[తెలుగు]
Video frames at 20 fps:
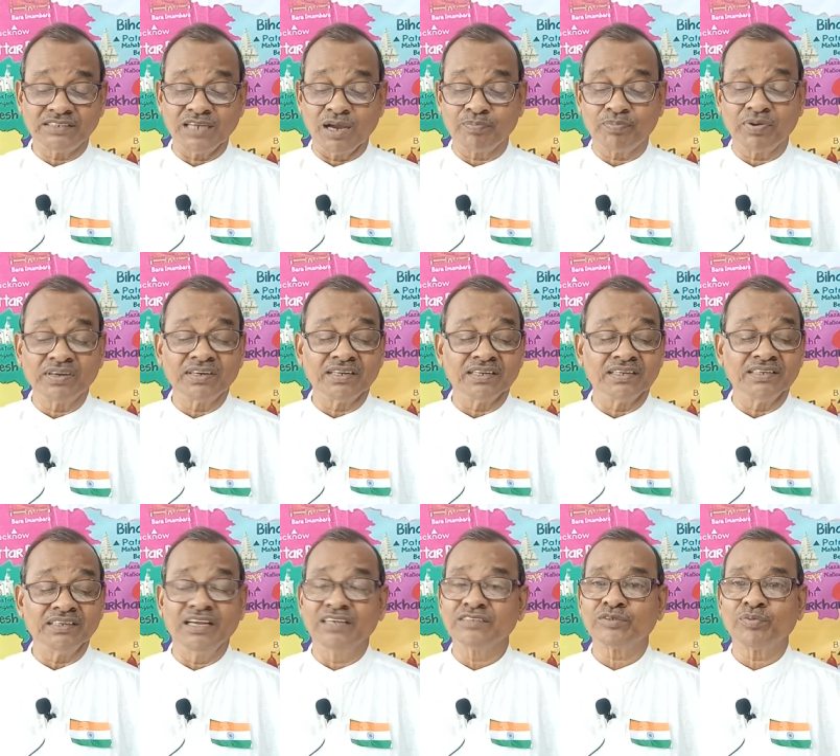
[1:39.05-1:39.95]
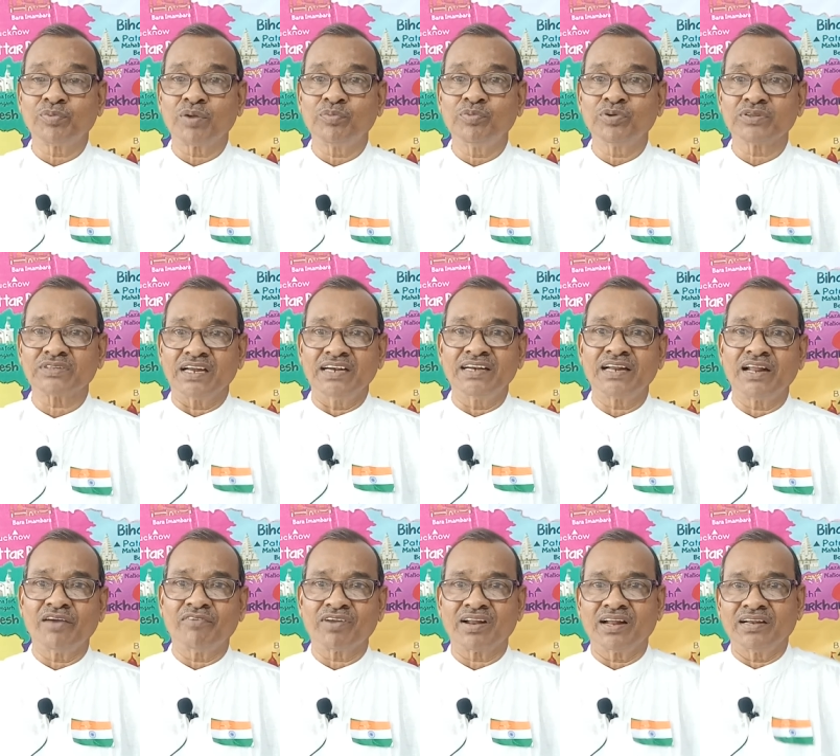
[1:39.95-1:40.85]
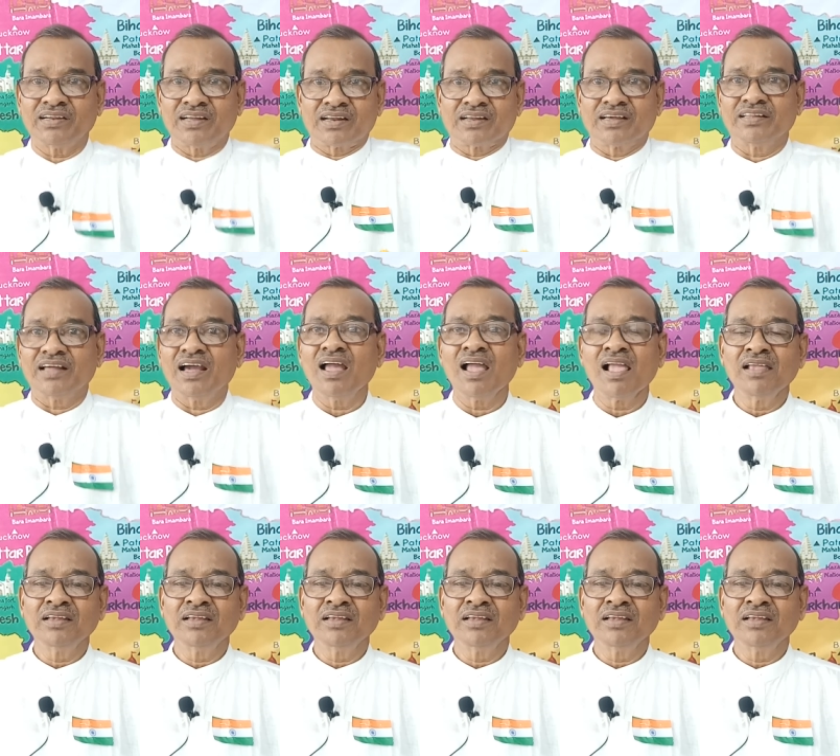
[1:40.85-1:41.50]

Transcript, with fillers: చెప్పండి యేసుప్రభు తండ్రి ఎవరు అన్నారు కదా